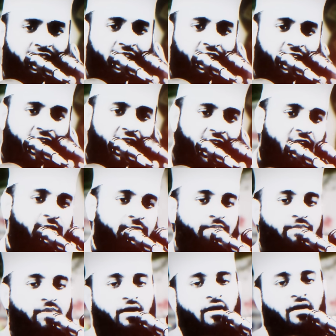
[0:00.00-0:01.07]
বলেন ঠিক কিনা
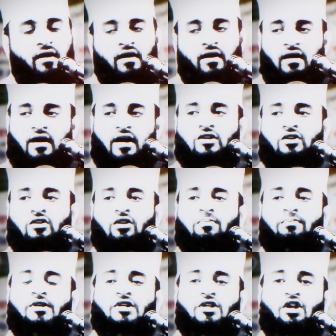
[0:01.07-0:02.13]
এই
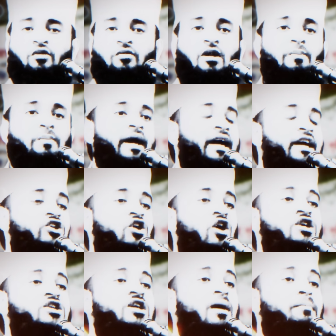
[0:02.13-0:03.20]
জন্য বিশ্বনবীর বিয়ের
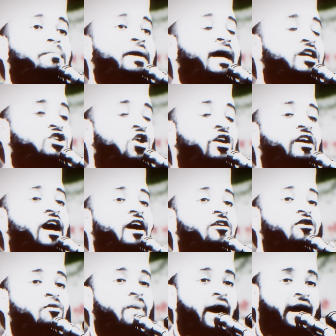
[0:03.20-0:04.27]
সংখ্যা বিয়ের
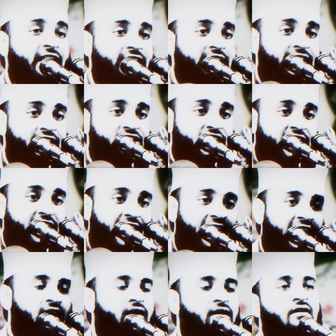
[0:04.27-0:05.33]
সংখ্যাগুলো বাড়িয়ে দিয়েছেন
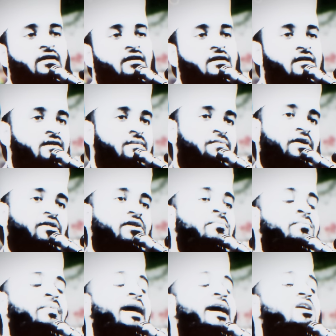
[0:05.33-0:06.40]
কে প্রথম